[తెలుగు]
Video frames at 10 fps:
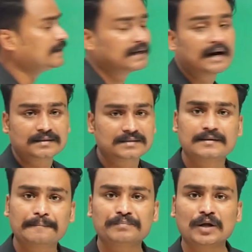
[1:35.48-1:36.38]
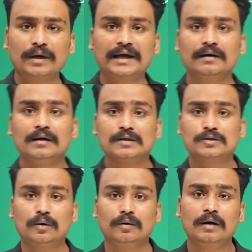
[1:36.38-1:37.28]
సెక్టార్స్ ఓకే
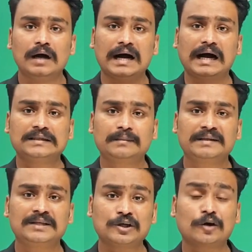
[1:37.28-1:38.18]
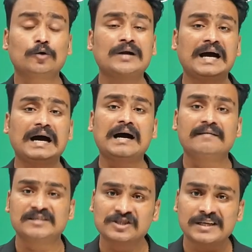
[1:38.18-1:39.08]
సో ఆంధ్రప్రదేశ్ రుణ
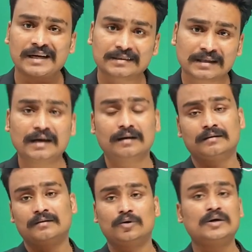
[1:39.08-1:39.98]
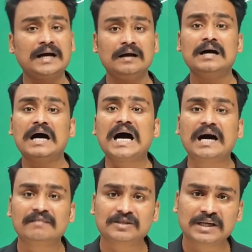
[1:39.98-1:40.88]
ఆవశ్యకత రుణ
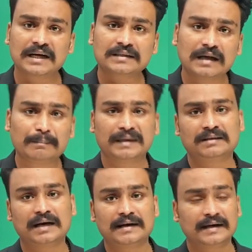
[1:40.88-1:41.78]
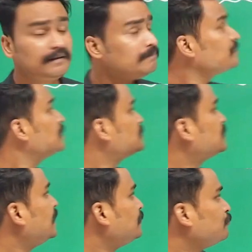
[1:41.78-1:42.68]
ఆవశ్యకత పత్రాన్ని
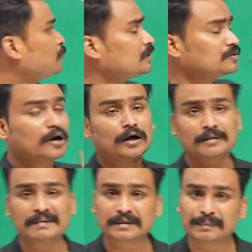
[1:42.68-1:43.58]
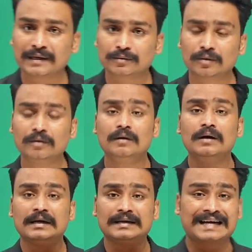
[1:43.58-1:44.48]
స్టేట్ ఫోకస్ డాక్యుమెంట్ పేరుతో
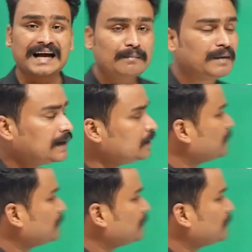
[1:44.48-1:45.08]
నాబార్డ్